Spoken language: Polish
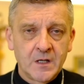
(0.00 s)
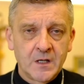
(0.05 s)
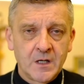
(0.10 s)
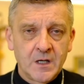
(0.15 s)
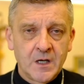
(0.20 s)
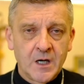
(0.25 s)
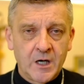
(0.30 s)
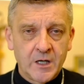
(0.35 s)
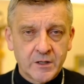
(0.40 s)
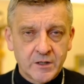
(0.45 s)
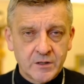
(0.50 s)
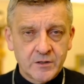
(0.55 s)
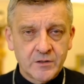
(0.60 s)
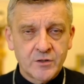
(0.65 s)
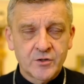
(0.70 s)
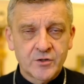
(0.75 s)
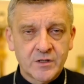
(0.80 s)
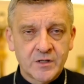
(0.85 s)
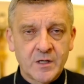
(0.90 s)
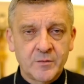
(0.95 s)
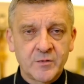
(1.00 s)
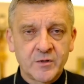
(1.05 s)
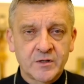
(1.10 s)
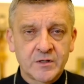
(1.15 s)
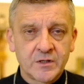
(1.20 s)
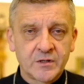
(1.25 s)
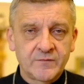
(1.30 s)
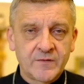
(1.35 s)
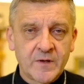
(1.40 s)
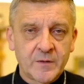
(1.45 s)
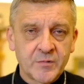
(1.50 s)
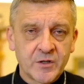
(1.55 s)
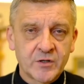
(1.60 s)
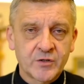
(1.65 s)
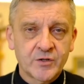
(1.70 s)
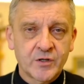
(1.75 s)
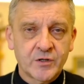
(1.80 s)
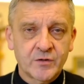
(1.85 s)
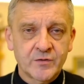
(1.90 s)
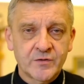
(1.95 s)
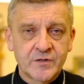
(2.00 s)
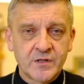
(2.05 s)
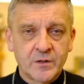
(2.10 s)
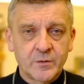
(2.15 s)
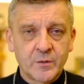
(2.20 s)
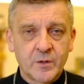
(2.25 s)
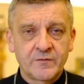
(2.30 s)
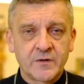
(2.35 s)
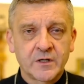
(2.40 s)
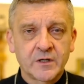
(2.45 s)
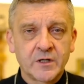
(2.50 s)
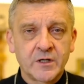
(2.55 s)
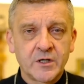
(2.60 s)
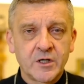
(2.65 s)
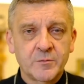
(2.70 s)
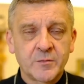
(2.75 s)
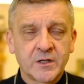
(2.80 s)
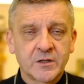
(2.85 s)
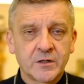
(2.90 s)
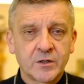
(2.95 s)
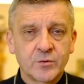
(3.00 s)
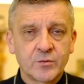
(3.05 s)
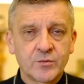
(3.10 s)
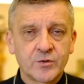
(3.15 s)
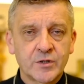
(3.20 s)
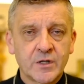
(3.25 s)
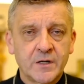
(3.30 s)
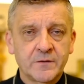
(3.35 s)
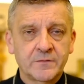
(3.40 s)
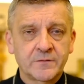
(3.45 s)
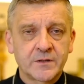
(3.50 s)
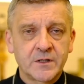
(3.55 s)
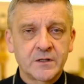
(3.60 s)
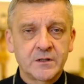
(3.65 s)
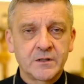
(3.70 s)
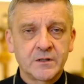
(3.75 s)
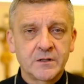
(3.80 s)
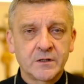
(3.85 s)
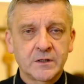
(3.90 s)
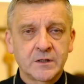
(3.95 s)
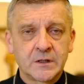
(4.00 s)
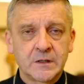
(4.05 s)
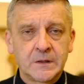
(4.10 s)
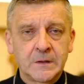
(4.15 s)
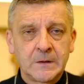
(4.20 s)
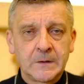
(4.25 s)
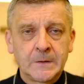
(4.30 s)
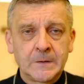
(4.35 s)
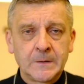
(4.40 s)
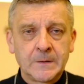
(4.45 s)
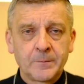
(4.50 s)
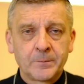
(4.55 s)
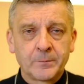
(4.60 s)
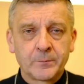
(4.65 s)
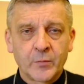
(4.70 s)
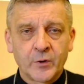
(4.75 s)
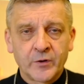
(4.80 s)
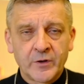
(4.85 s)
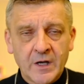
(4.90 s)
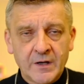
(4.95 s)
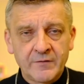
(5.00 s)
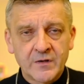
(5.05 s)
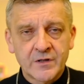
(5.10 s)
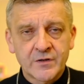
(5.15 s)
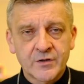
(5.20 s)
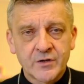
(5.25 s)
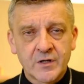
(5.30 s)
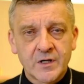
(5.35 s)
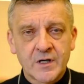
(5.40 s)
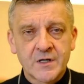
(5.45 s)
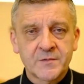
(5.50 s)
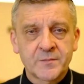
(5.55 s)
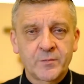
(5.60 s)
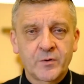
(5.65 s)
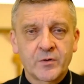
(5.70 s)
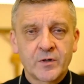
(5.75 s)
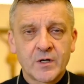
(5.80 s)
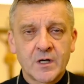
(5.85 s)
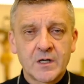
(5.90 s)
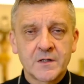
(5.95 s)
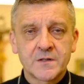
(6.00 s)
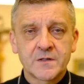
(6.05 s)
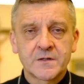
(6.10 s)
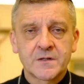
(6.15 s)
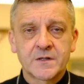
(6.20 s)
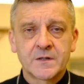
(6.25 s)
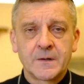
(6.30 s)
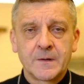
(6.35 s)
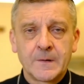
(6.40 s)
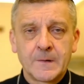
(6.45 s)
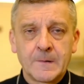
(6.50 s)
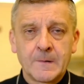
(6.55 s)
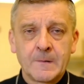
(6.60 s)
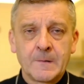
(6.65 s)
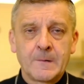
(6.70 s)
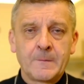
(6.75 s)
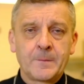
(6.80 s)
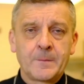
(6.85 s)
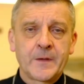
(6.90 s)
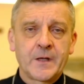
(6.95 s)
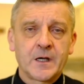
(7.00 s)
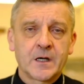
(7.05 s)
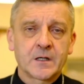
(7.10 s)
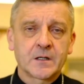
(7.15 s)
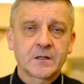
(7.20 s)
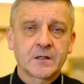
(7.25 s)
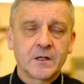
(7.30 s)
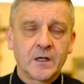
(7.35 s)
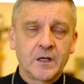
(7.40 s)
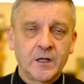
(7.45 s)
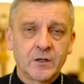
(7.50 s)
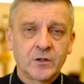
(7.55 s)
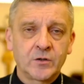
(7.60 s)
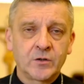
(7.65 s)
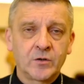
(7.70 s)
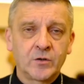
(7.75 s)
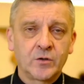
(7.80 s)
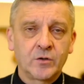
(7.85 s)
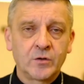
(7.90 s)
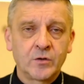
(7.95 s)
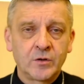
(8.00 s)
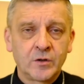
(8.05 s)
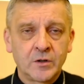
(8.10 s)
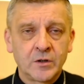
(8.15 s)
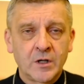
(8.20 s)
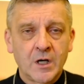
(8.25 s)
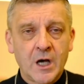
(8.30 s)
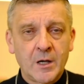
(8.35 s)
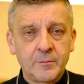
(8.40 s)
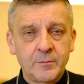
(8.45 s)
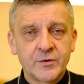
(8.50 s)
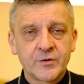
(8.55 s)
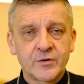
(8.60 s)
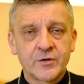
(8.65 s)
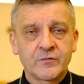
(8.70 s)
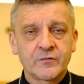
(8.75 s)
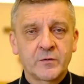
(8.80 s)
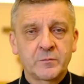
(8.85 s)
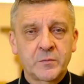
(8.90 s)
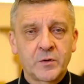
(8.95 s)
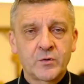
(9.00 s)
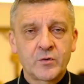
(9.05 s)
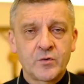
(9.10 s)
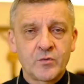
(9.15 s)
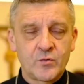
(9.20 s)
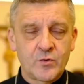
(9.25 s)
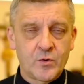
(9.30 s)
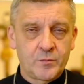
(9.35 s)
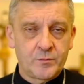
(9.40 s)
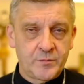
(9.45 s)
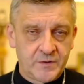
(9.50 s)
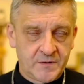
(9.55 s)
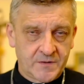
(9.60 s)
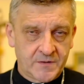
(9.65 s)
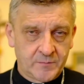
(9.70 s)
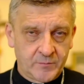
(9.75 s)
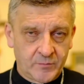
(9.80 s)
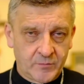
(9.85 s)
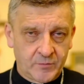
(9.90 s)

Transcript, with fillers: Ale kiedy czytamy te dwa pierwsze rozdziały Ewangelii Mateusza, wtedy pojawia się raz po raz jak echo, aby się wypełniło pismo.